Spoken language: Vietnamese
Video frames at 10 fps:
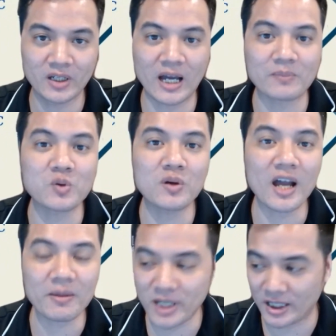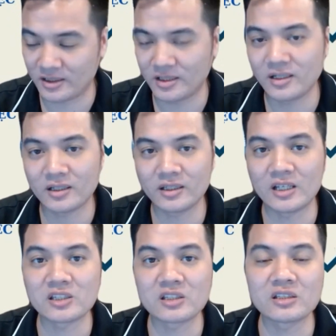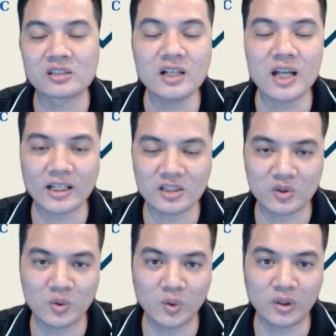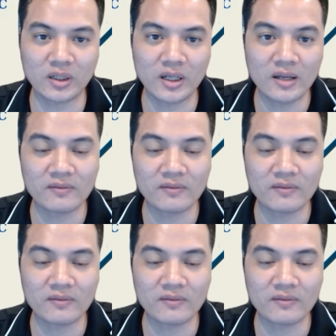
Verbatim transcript: cảm xúc khác biệt để giữ lại cái sự thu hút.